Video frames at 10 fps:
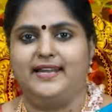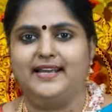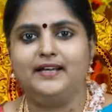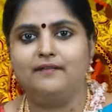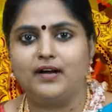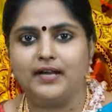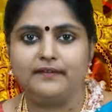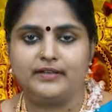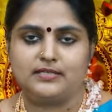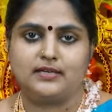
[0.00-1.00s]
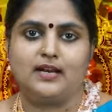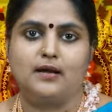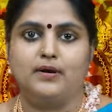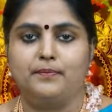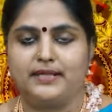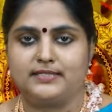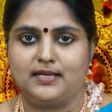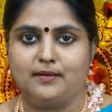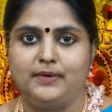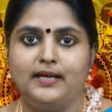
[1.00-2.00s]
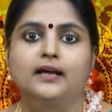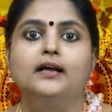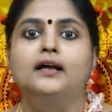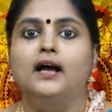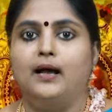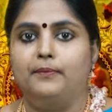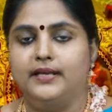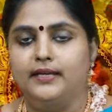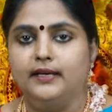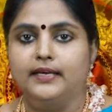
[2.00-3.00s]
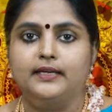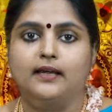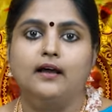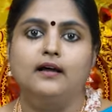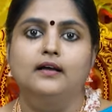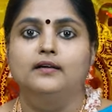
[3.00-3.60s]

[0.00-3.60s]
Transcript: நெகை வாங்கி வச்சிடலாமா பேசாமல் அப்படி இல்லைன்னா